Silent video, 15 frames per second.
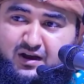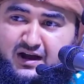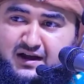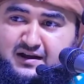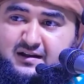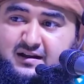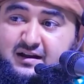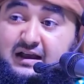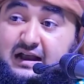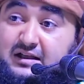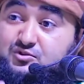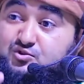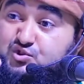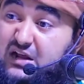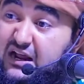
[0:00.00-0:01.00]
করেন
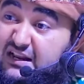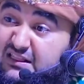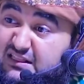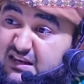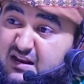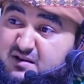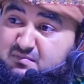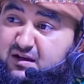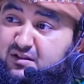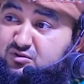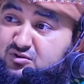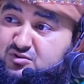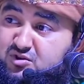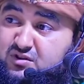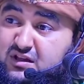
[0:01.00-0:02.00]
চারিত্রিক
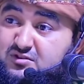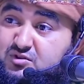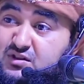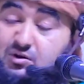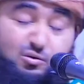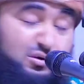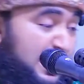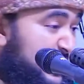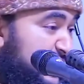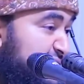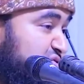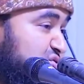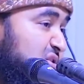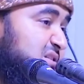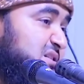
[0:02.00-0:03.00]
মাধুর্যতা যদি কোরআনের
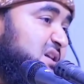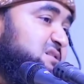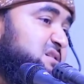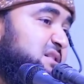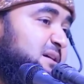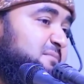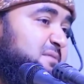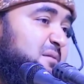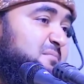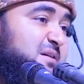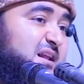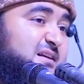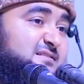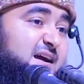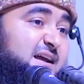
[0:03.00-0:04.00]
চরিত্রের সাথে আপনার
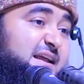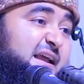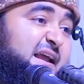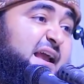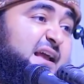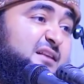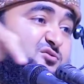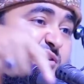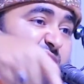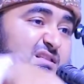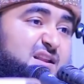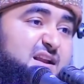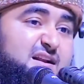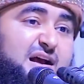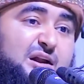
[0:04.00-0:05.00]
মিলে যায় এই
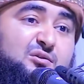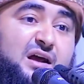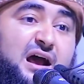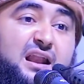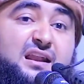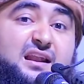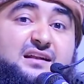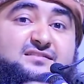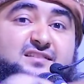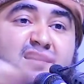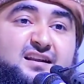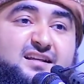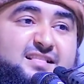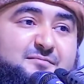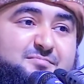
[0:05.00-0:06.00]
চরিত্রের কারণে আল্লাহর
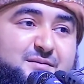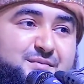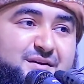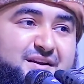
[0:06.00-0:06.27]
জান্নাতে আপনি